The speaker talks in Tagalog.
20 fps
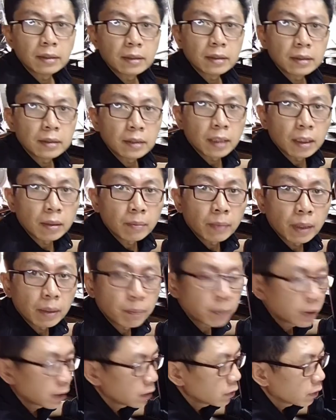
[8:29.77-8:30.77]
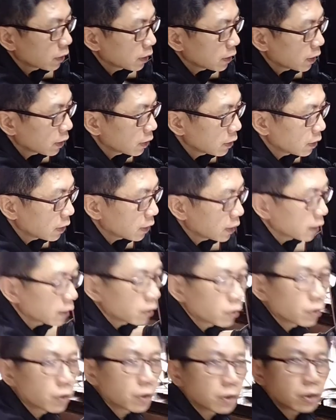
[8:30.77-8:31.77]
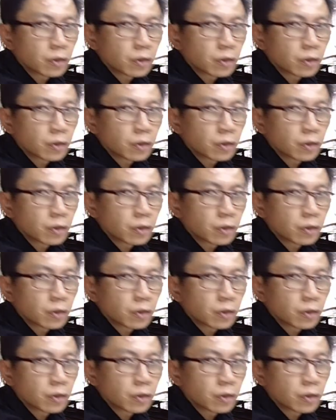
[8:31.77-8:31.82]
Standby pa rin yung kanyang indicator.